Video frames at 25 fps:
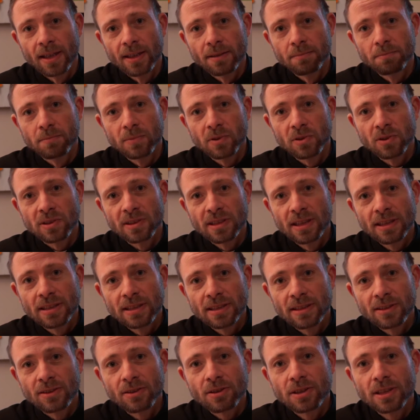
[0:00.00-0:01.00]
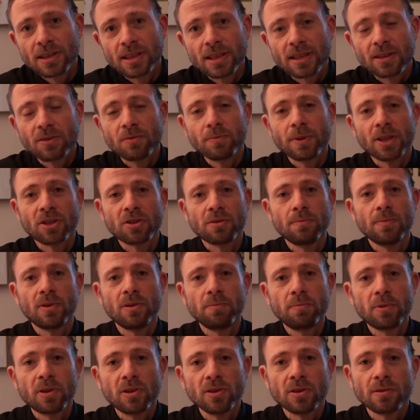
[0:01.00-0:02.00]
Bo sen jest trochę taką naszą
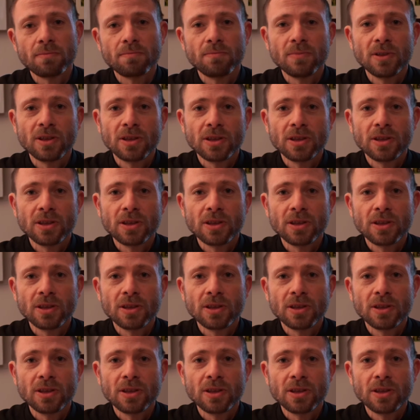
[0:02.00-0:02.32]
obroną.